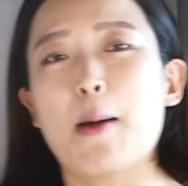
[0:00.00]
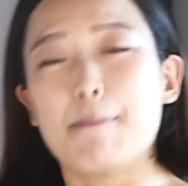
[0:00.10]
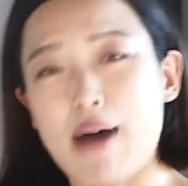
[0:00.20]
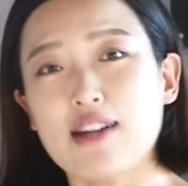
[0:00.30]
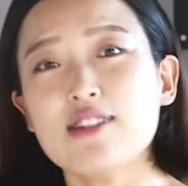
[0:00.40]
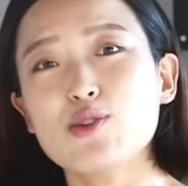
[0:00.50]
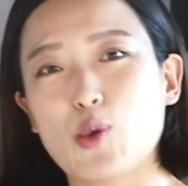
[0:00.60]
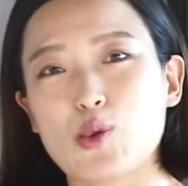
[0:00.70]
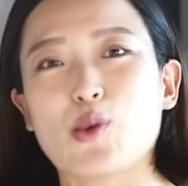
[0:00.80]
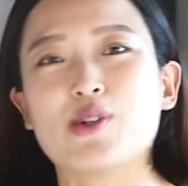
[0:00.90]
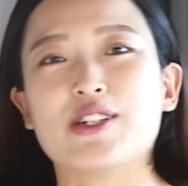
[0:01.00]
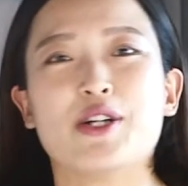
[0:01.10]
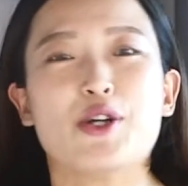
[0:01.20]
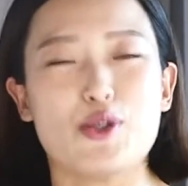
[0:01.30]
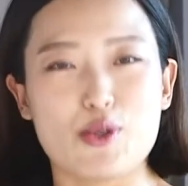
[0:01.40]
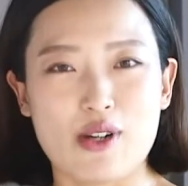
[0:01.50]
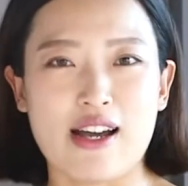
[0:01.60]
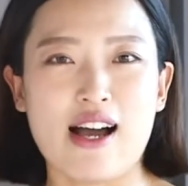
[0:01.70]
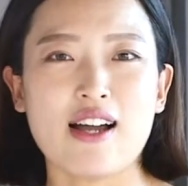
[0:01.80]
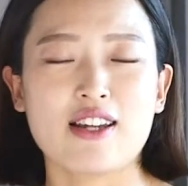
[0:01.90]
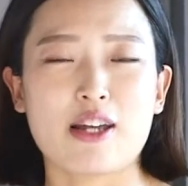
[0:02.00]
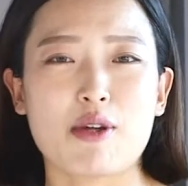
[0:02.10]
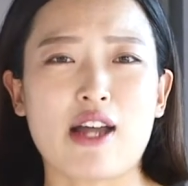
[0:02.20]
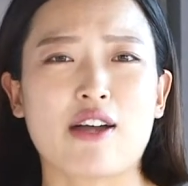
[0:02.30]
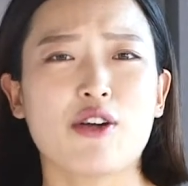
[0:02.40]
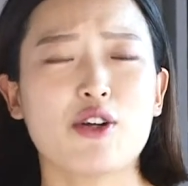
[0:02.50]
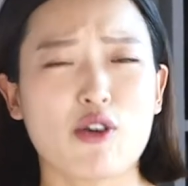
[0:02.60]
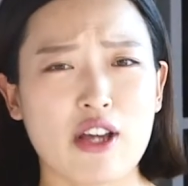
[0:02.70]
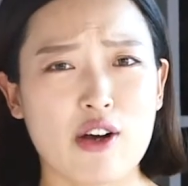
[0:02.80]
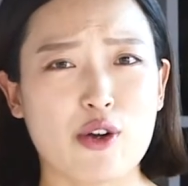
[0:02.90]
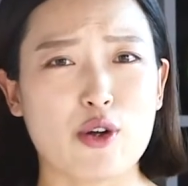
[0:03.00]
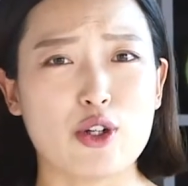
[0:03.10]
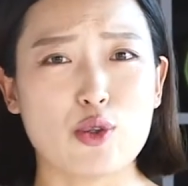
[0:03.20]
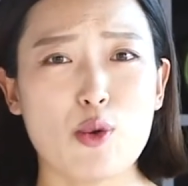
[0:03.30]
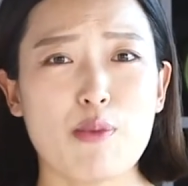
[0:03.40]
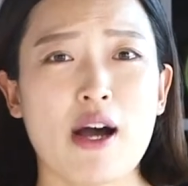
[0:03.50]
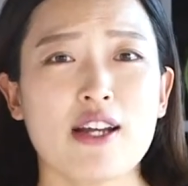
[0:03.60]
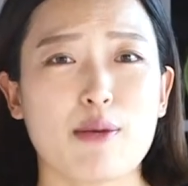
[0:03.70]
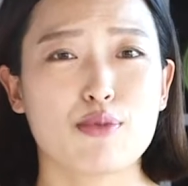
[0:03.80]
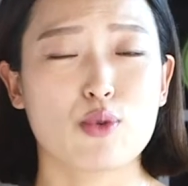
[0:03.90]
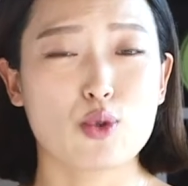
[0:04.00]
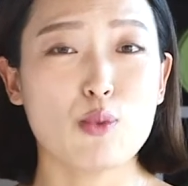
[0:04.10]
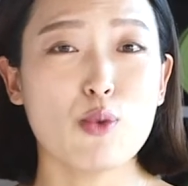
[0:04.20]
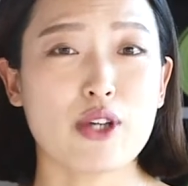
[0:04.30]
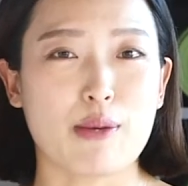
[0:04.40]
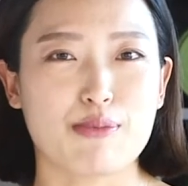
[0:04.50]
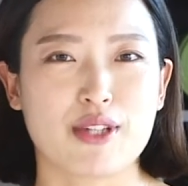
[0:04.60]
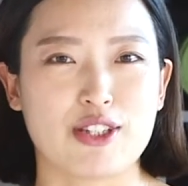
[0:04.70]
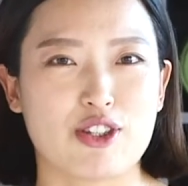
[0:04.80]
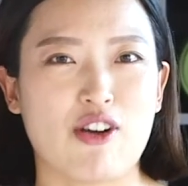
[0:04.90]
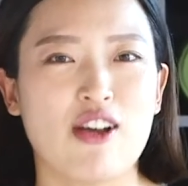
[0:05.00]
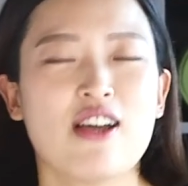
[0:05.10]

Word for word: 많은 노동을 육아에 하게 되면 당연히 어깨가 결리고 팔이 아프고 손목이 아프겠죠.